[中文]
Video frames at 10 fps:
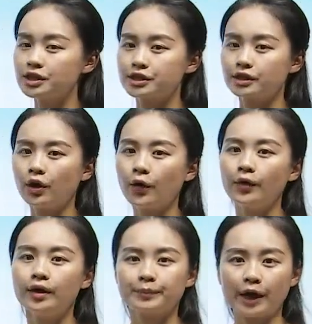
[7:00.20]
了的时
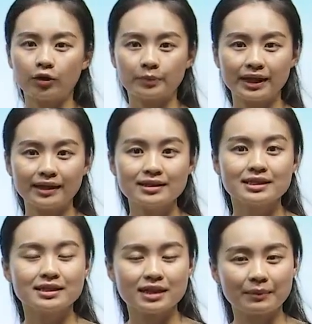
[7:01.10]
候，表明
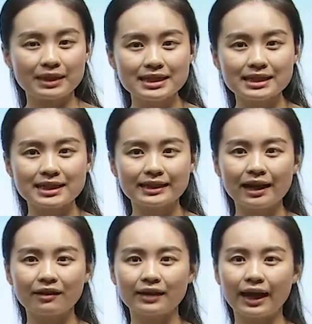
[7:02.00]
是什么季节
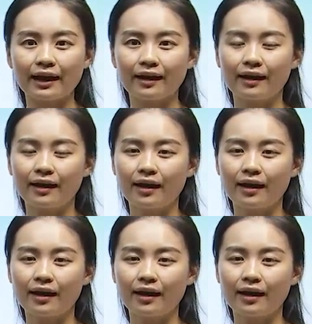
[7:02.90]
到了？